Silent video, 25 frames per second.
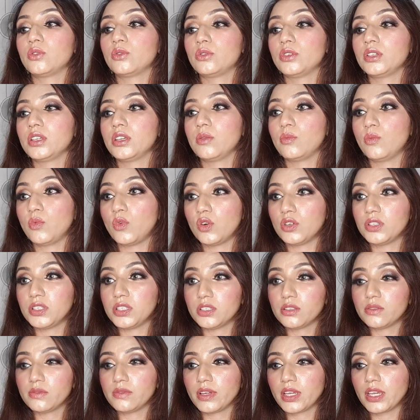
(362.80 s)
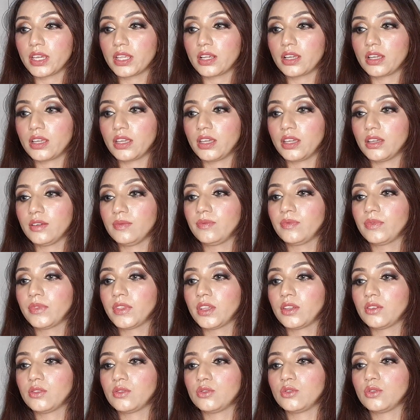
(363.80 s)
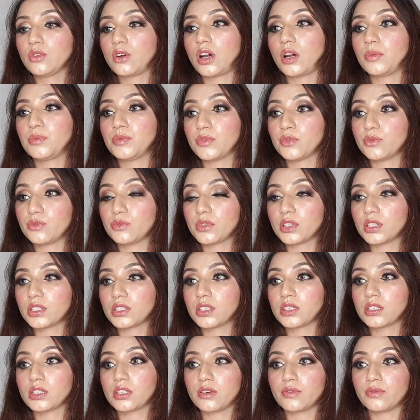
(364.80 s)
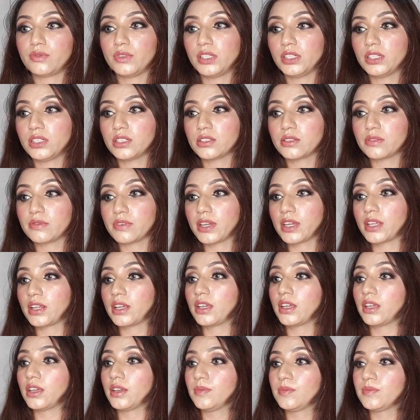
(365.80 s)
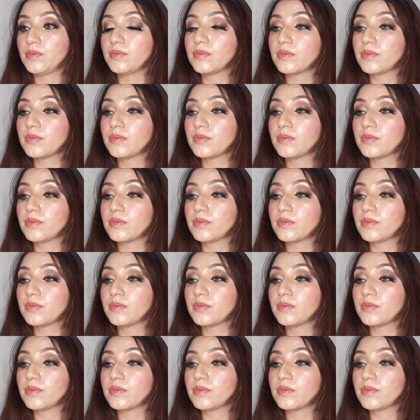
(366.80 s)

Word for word: थोड़ी इमोजीज वगैरह हैं जो आप यूज़ कर सकते हैं फिल्टर्स वगैरह हैं